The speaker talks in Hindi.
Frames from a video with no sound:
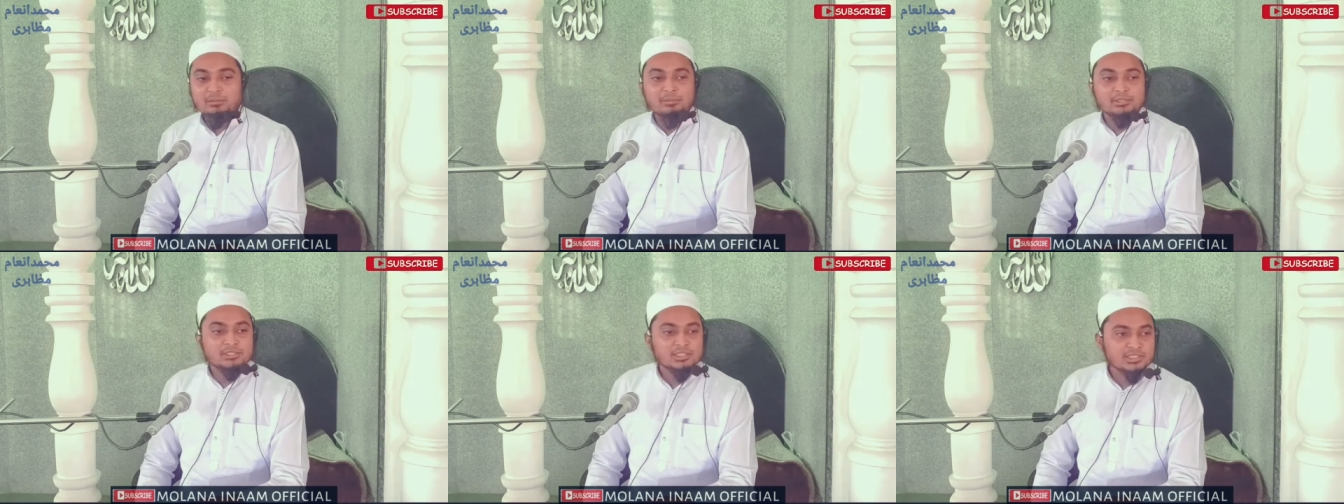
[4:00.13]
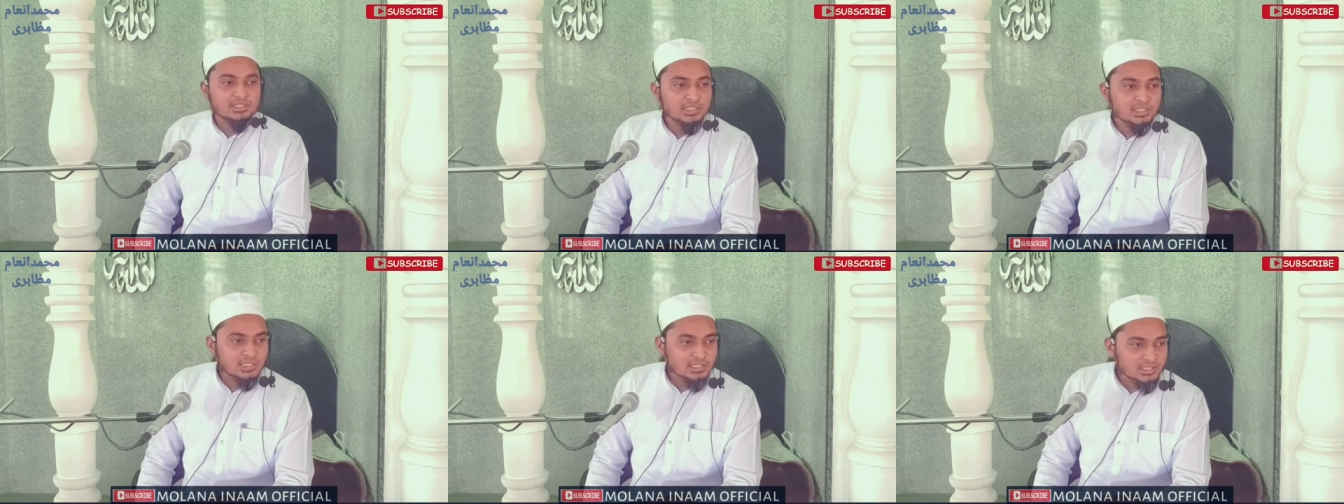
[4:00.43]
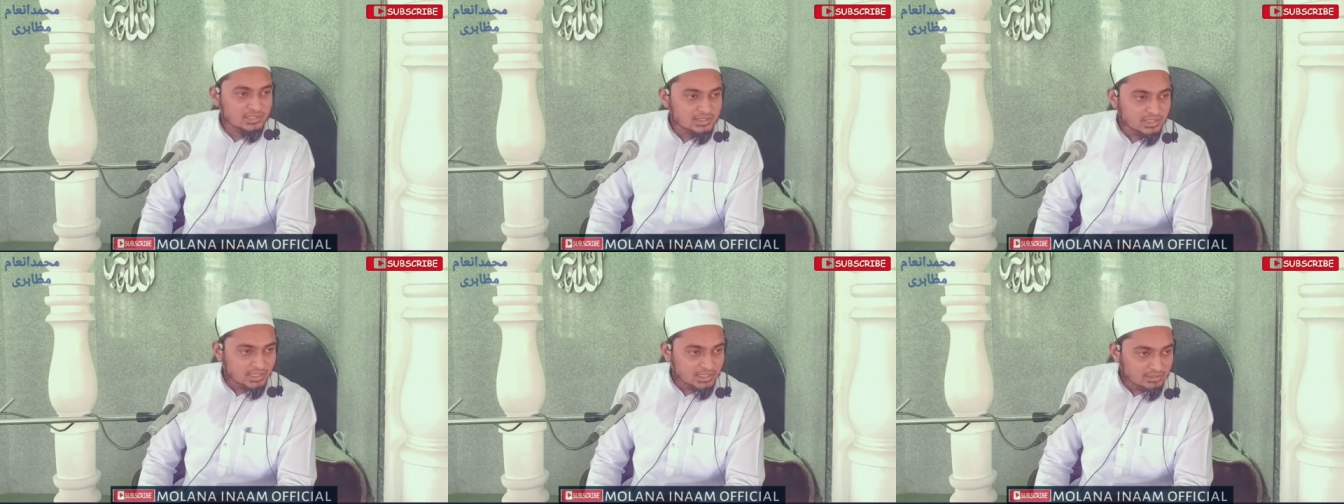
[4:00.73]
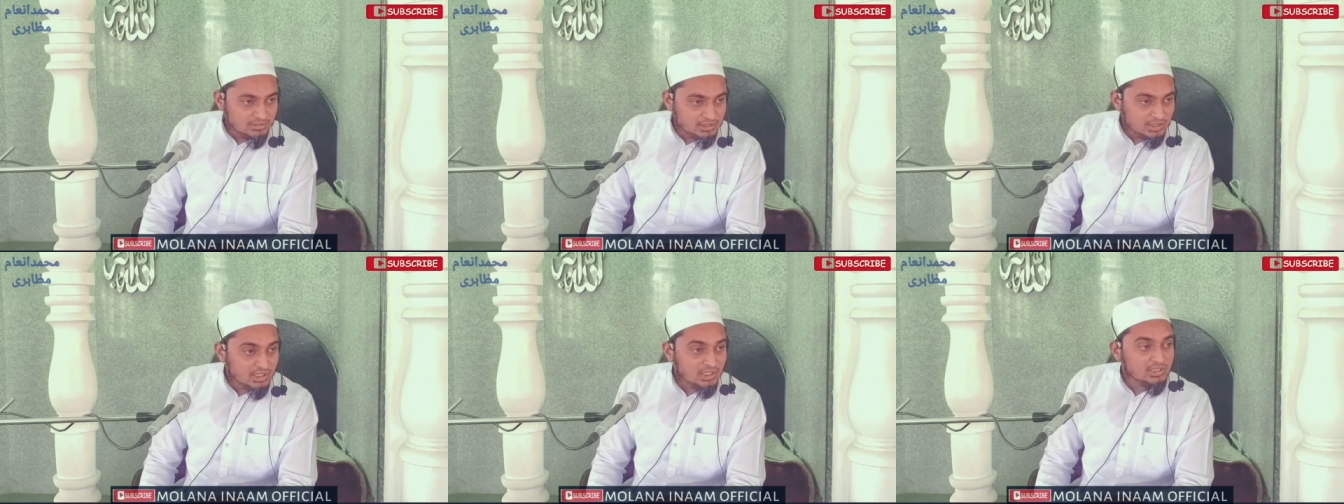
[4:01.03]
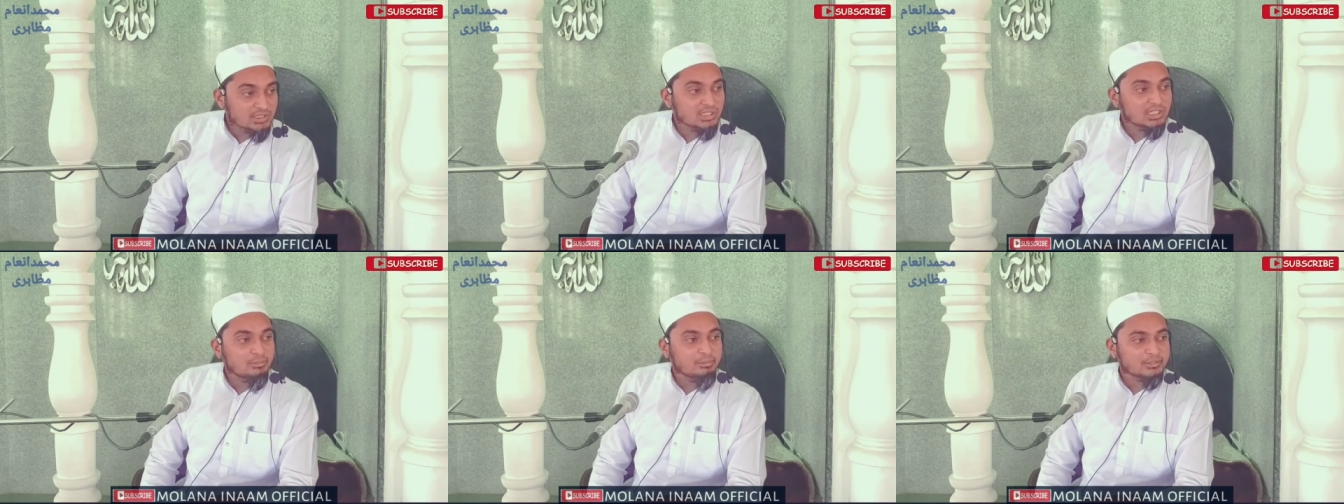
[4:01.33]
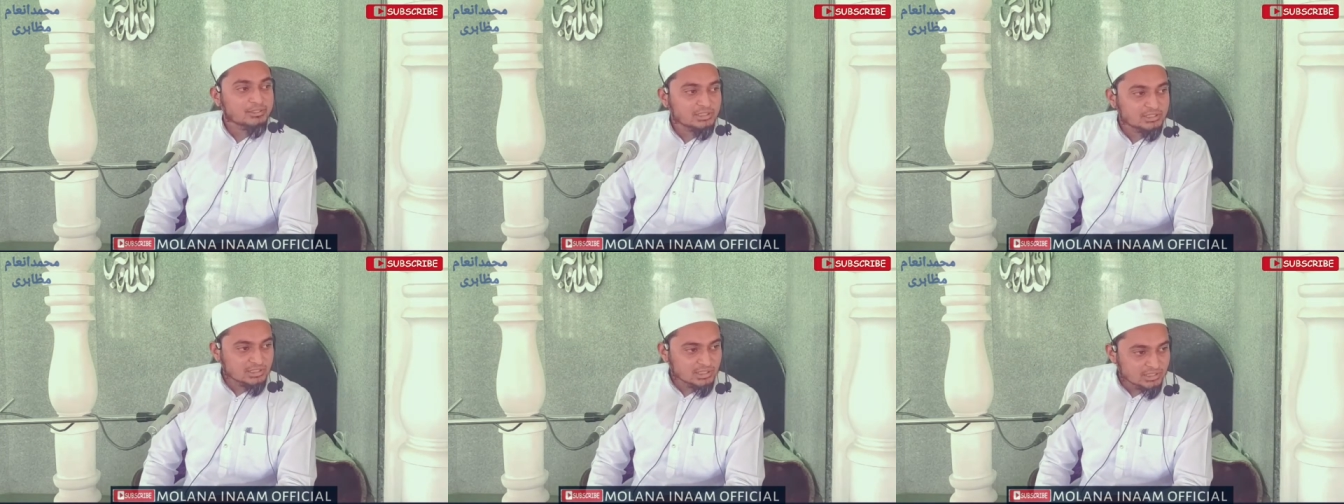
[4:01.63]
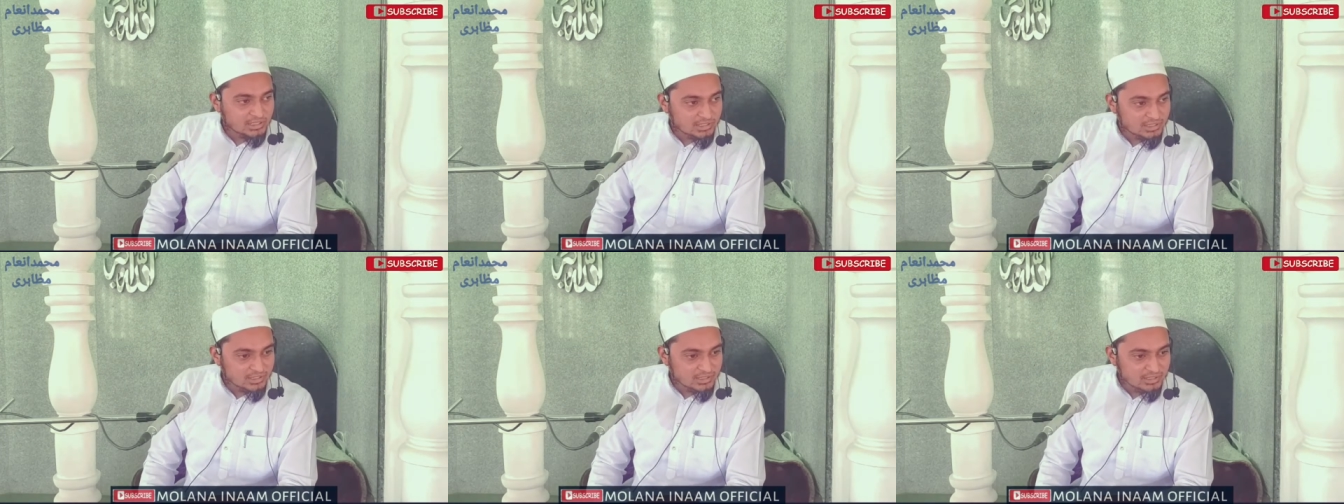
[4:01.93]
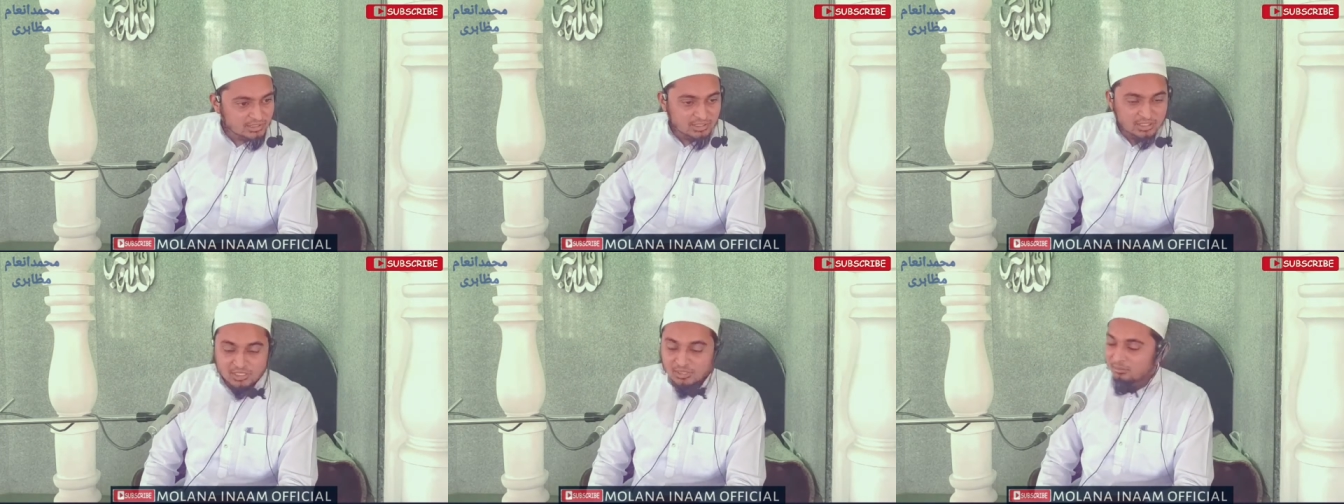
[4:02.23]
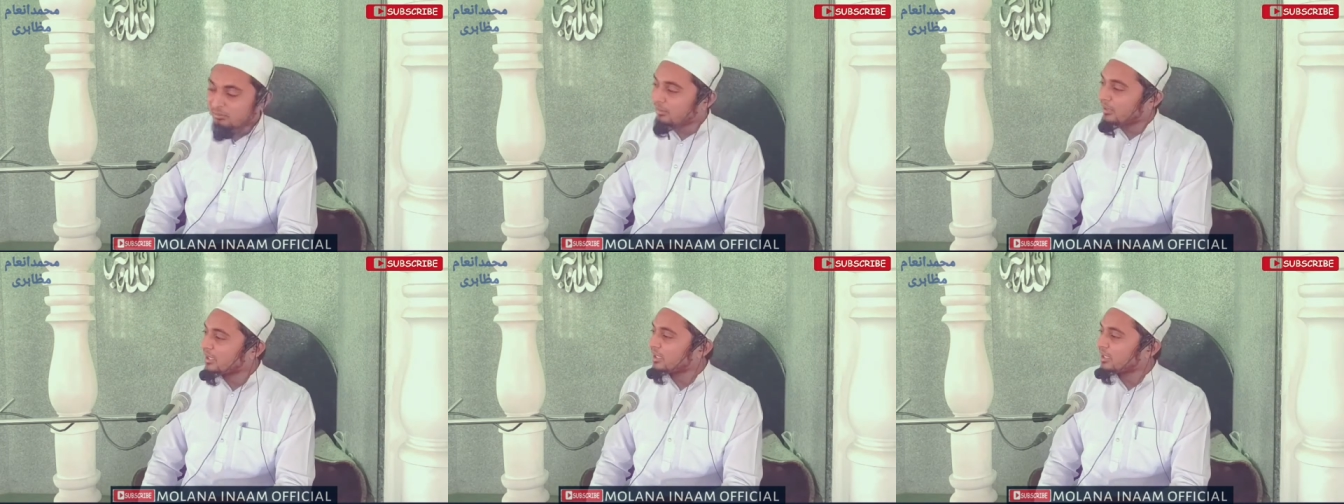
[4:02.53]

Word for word: जगह पर सजा कर रहे हैं जाकर जगह जगह पर सजा कर रहे हैं